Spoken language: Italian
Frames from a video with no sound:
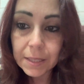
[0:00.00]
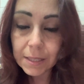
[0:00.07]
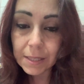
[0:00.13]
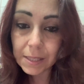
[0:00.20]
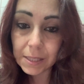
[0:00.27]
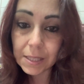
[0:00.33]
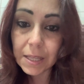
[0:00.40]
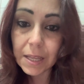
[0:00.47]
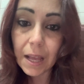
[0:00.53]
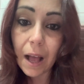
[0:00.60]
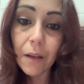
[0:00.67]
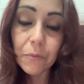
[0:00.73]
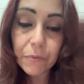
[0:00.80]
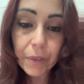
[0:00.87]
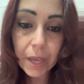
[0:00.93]
si
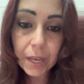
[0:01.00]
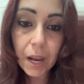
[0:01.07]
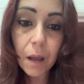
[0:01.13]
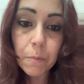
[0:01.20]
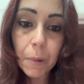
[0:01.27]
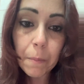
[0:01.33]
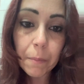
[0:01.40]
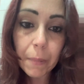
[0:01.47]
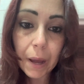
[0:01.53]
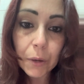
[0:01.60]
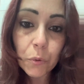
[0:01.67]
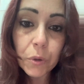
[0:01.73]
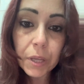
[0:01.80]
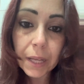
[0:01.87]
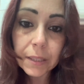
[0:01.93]
avvera man
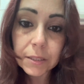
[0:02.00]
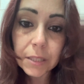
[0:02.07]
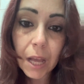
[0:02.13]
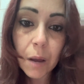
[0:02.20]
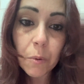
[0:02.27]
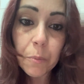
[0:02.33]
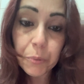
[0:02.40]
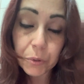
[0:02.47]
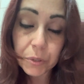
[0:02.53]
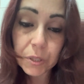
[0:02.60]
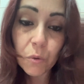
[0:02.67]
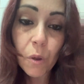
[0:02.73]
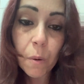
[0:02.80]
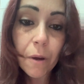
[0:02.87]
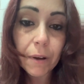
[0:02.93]
mano che andiamo,
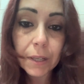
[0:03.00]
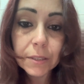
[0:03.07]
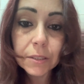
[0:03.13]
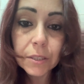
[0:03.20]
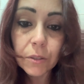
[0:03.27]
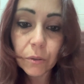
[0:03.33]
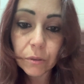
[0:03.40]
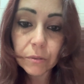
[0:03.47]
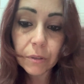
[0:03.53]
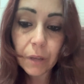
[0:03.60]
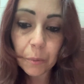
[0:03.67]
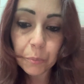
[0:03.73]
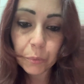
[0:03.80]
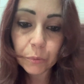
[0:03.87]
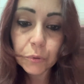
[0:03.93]
proseguiamo avanti con,
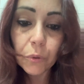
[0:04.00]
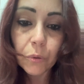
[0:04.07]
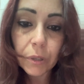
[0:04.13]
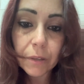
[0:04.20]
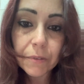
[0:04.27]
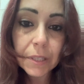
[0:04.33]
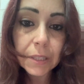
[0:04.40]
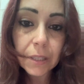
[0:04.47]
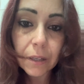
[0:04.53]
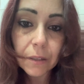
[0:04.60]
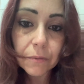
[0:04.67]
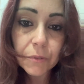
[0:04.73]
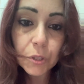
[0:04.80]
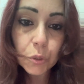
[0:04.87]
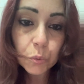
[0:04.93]
appunto con la vita
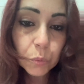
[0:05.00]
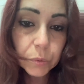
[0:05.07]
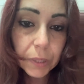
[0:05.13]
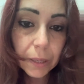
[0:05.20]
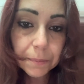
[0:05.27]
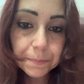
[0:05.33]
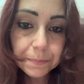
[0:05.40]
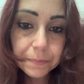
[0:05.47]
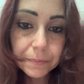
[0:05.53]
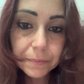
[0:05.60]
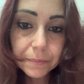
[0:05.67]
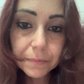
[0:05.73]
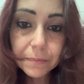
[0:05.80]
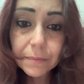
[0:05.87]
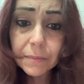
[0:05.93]
vissuta.
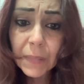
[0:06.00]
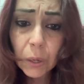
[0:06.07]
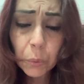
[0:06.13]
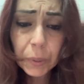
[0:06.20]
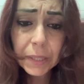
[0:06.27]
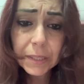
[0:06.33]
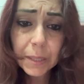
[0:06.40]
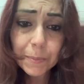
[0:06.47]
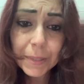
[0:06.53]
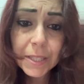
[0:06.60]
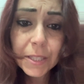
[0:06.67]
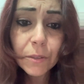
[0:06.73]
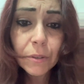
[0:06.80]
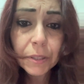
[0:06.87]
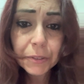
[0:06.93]
Quindi il
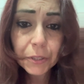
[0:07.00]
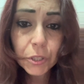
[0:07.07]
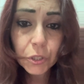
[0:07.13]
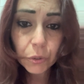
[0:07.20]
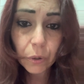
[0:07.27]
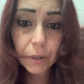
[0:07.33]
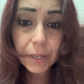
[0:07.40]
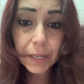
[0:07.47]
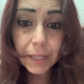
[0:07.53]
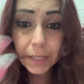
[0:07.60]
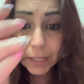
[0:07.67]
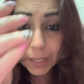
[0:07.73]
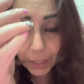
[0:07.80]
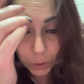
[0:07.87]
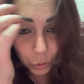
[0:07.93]
pensiero dell'attrazione
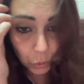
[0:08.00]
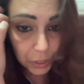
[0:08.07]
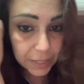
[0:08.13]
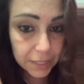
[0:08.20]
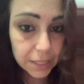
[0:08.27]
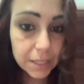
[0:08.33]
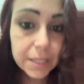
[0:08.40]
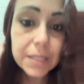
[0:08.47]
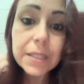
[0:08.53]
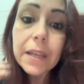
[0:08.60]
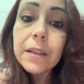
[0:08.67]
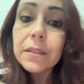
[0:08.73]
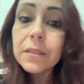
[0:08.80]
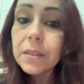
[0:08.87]
non esiste,